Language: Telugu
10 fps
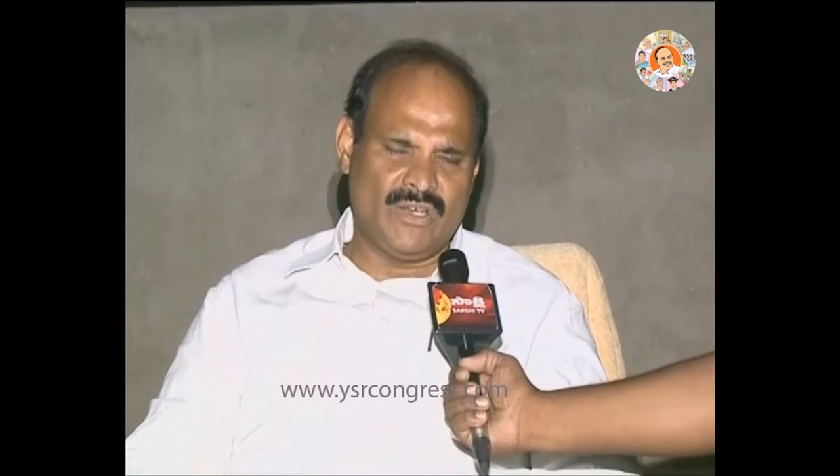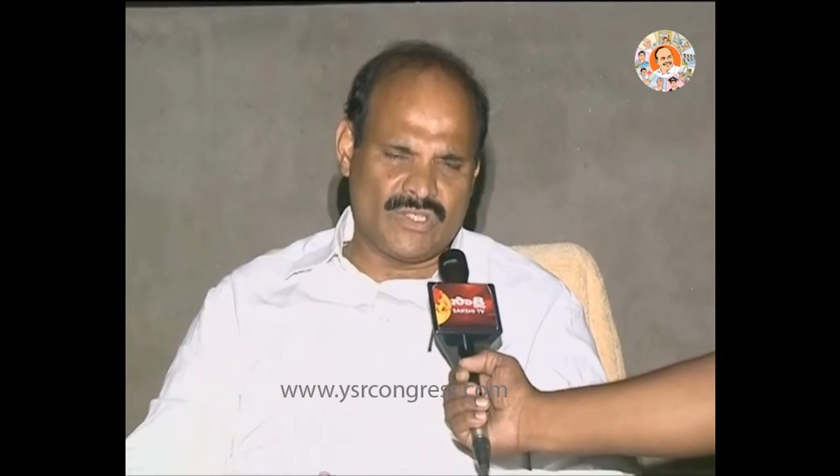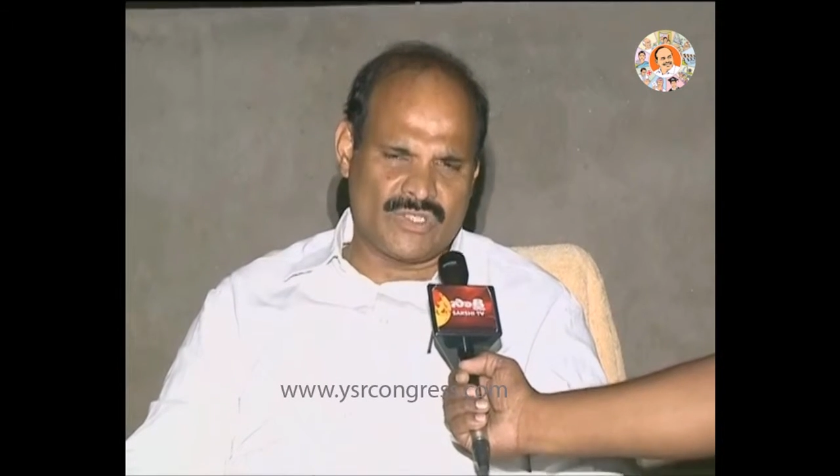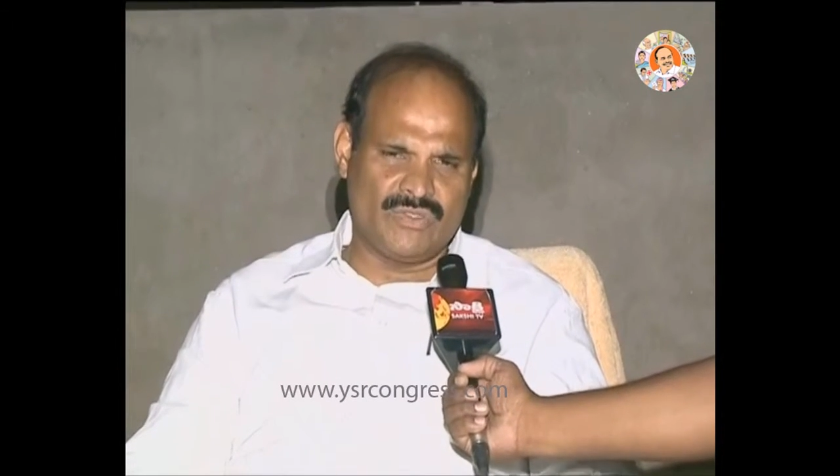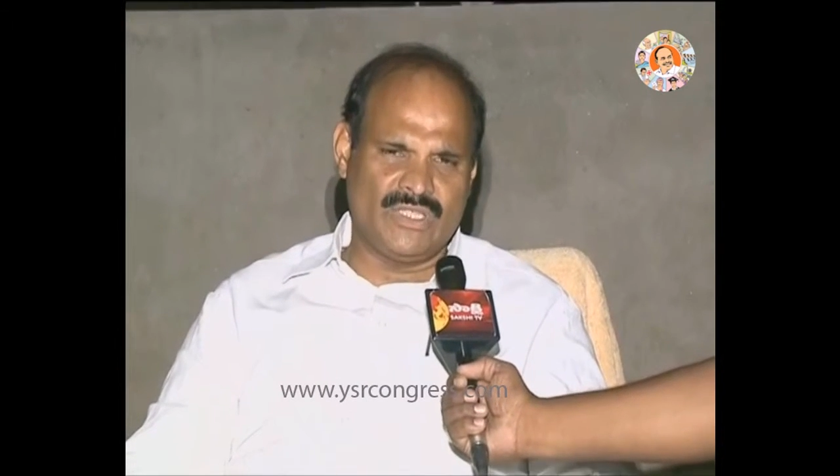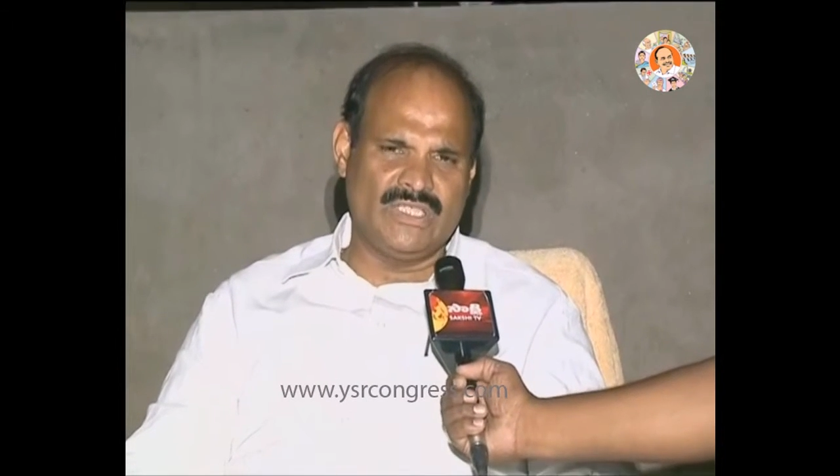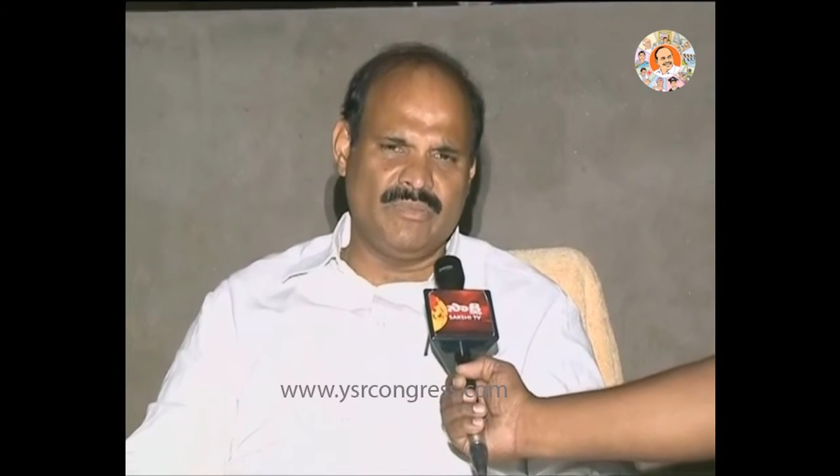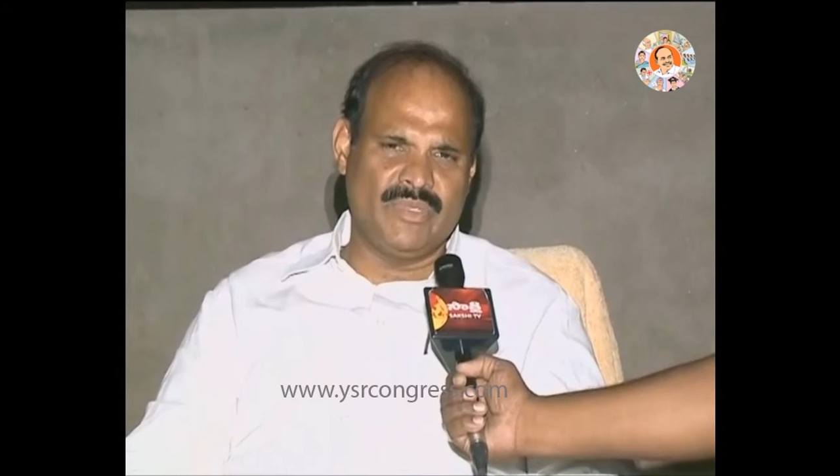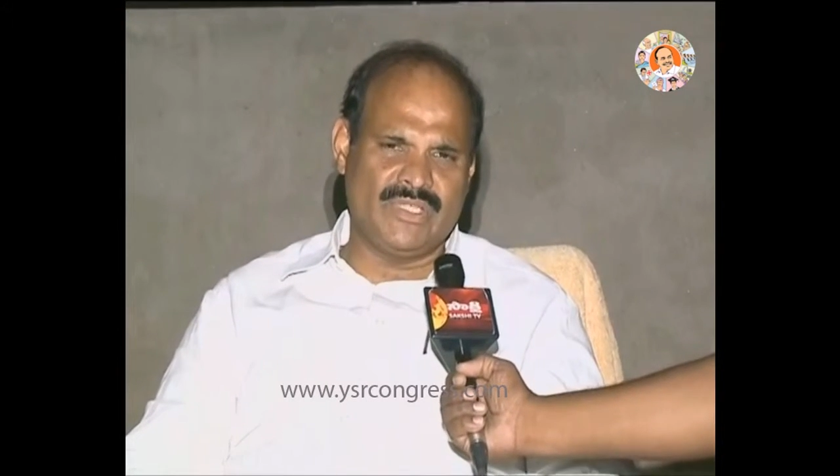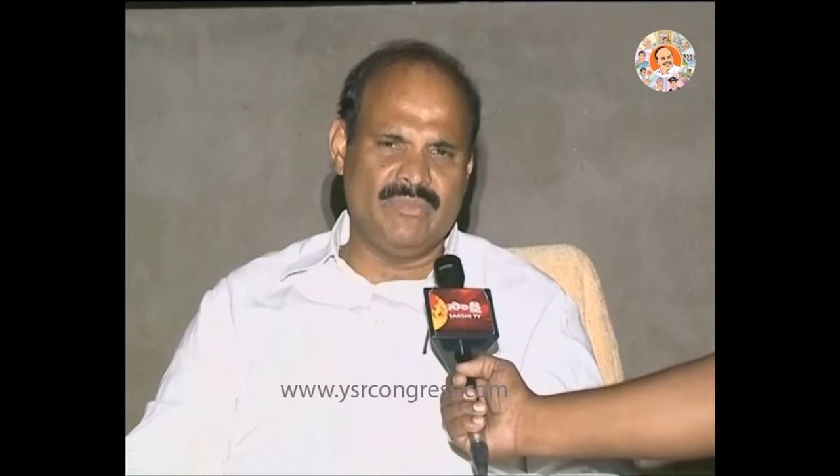అవసరం ఉందని
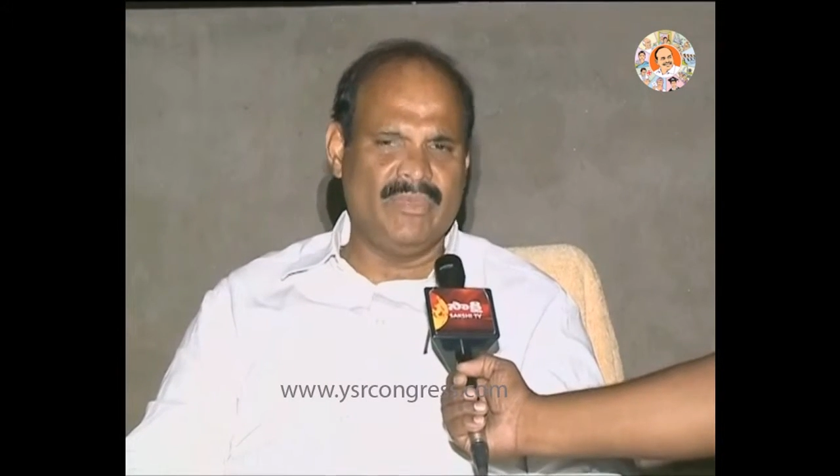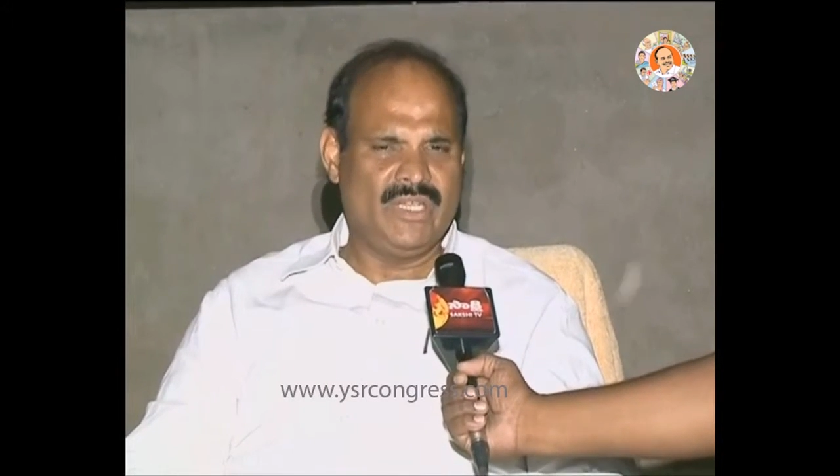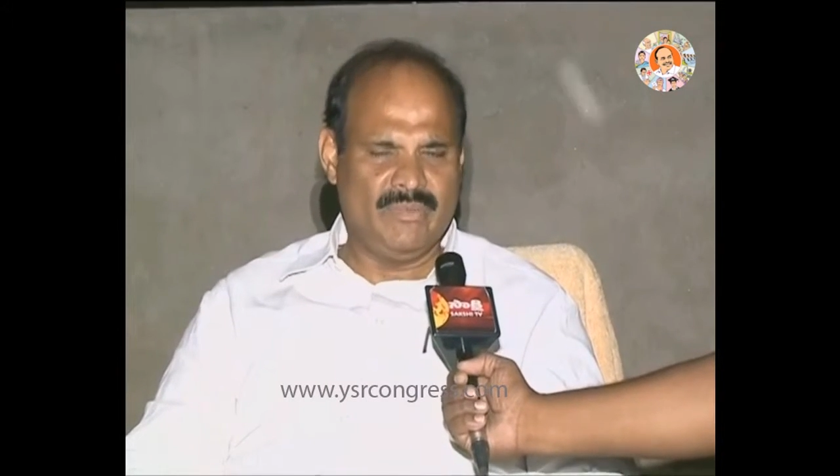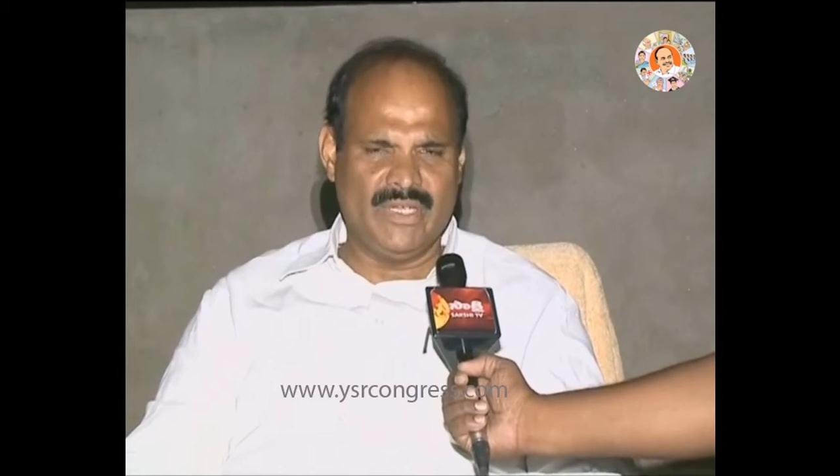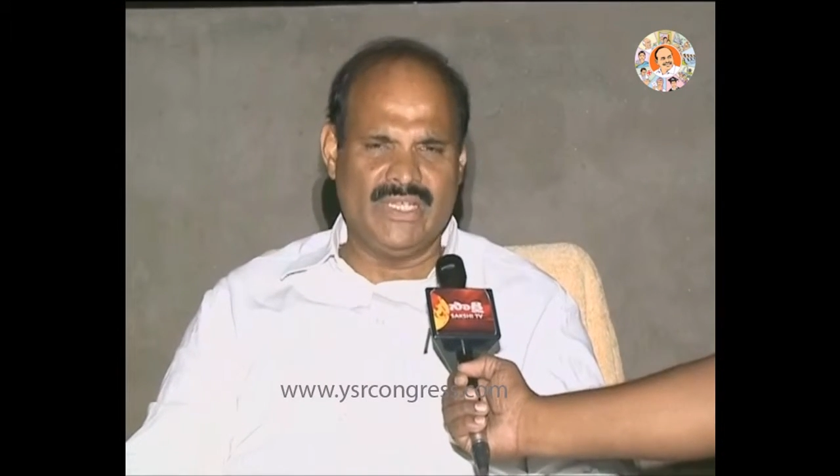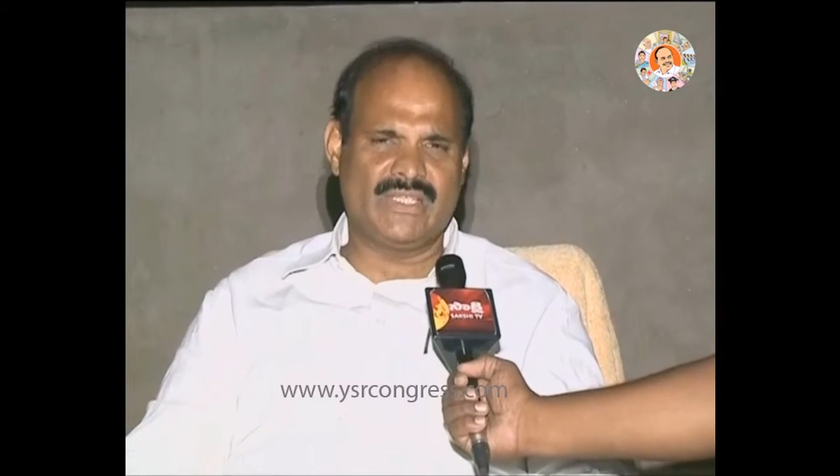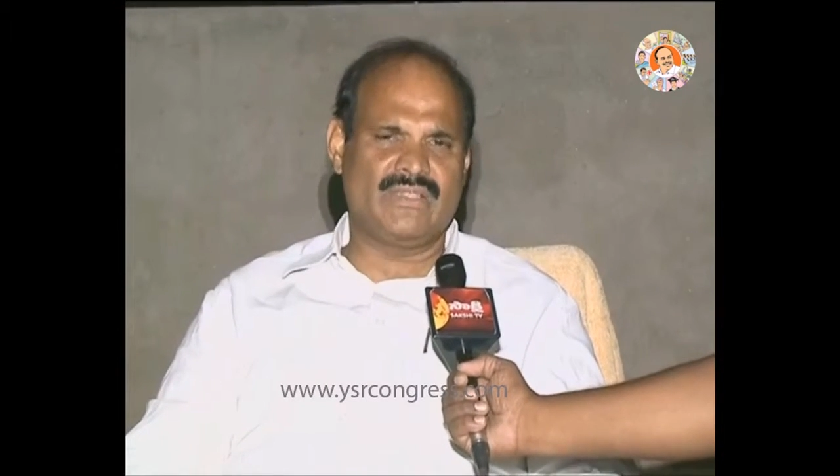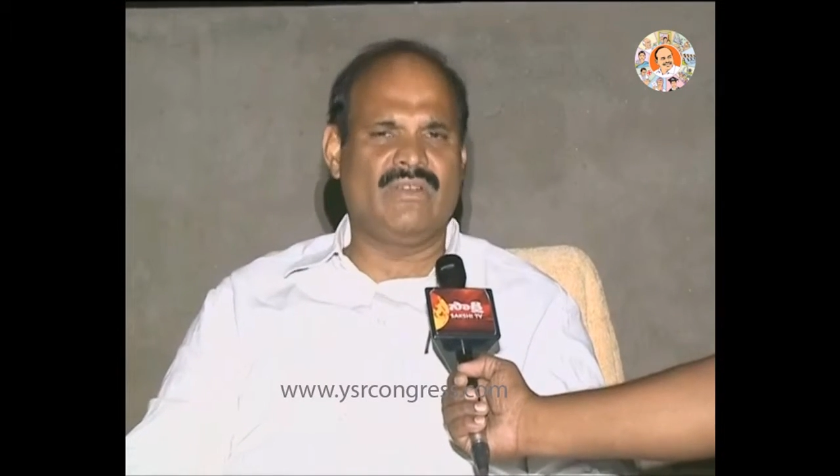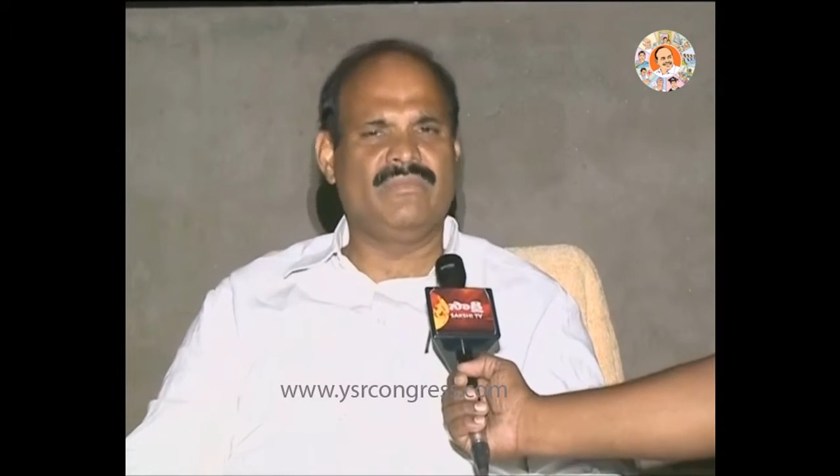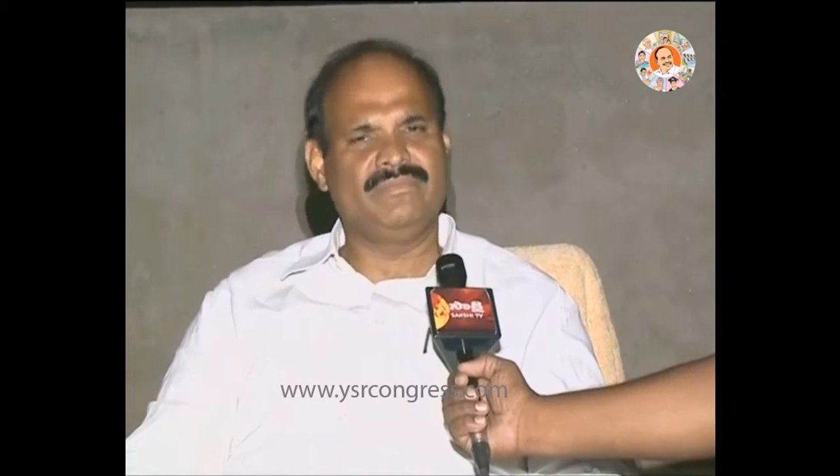చెప్పేసి మేము డిమాండ్
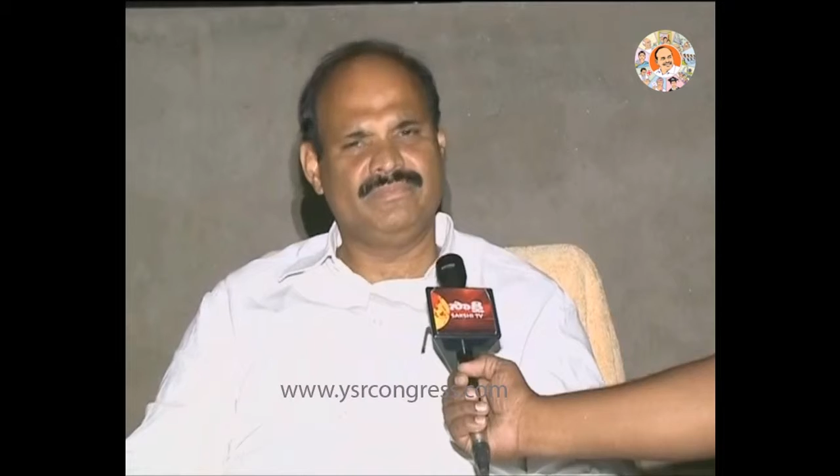చేస్తాము